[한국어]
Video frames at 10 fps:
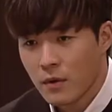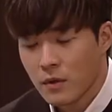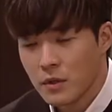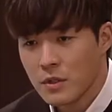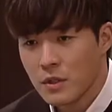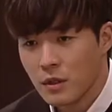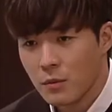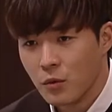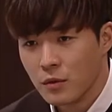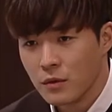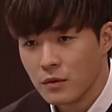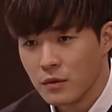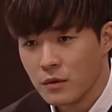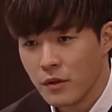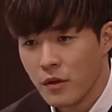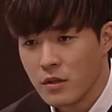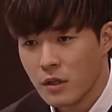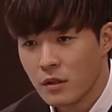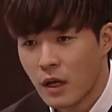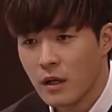끝장을 보든 그
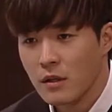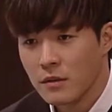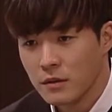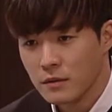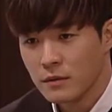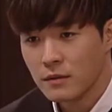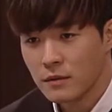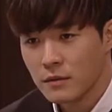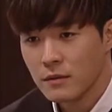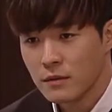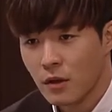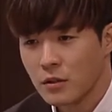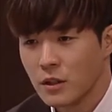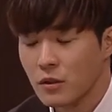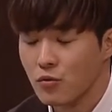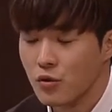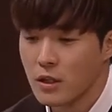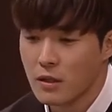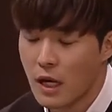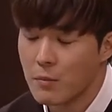여자를 달래든 어쨌든
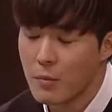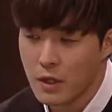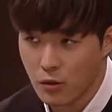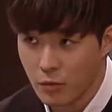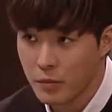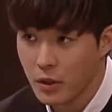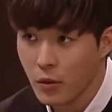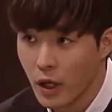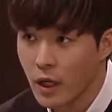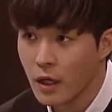우리한테 탈법 자료는 필요해.